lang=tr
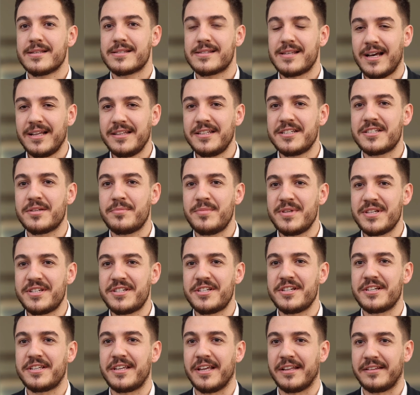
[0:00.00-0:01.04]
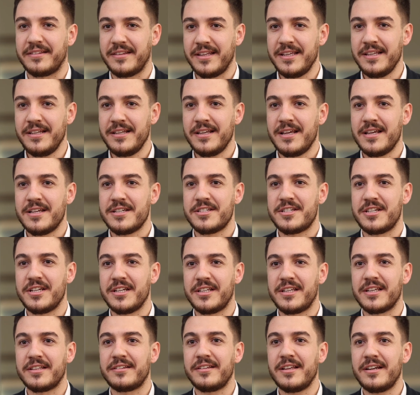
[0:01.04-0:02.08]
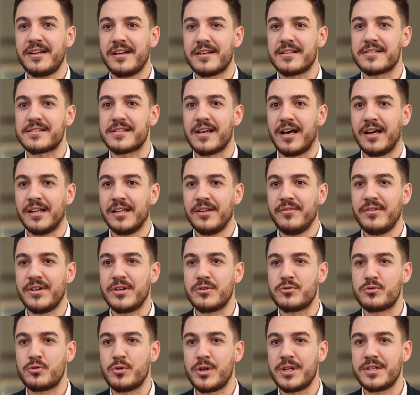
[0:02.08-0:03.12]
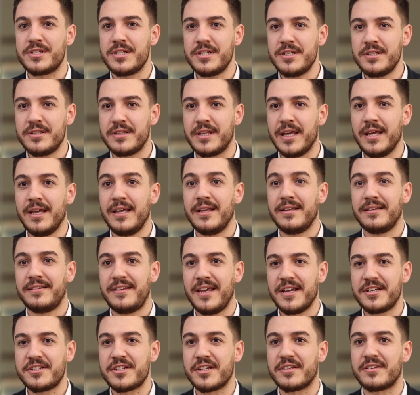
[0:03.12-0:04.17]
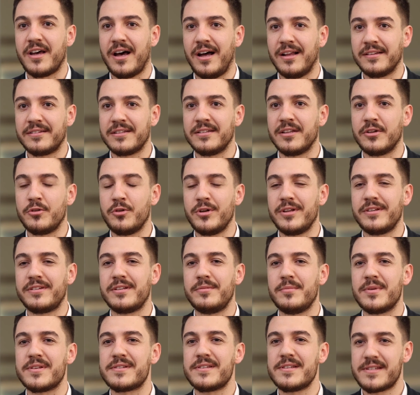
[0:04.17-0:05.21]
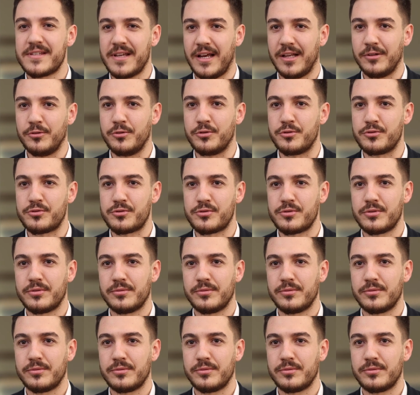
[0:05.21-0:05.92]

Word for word: Sadece bir şirket değil, şirketler arası ana veri sürecinin de tek çatı altında yönetilmesini sağlıyoruz.